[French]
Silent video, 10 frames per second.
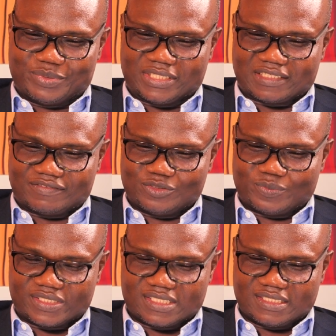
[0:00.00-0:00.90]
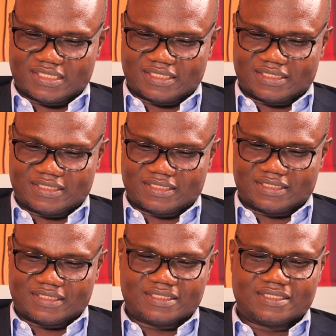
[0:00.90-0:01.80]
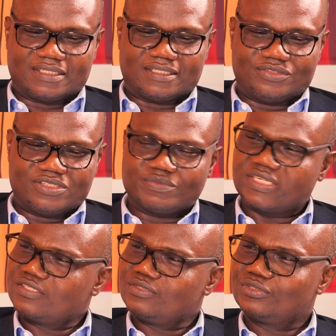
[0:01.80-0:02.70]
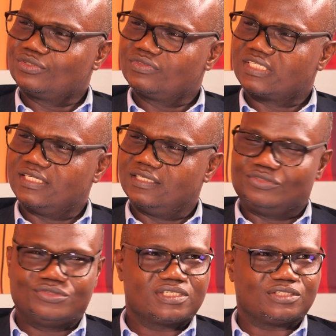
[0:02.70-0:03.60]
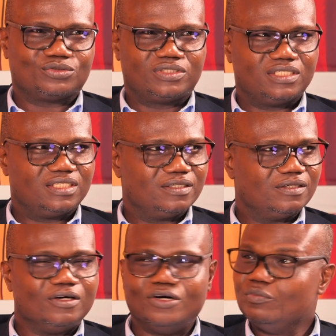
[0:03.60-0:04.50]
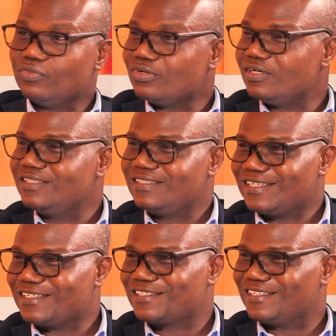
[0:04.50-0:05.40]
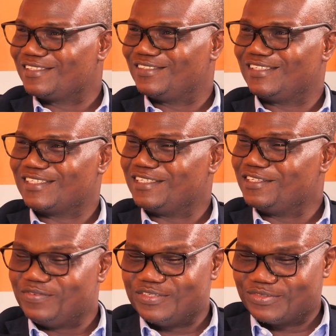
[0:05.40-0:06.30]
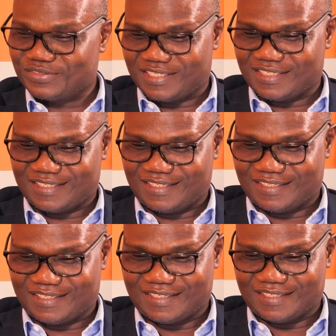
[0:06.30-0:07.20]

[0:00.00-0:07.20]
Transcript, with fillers: Peut-être qu'avant de passer à, la deuxième question, je voudrais juste ajouter un mot hein, mhm, à, cette, définition qui est, qui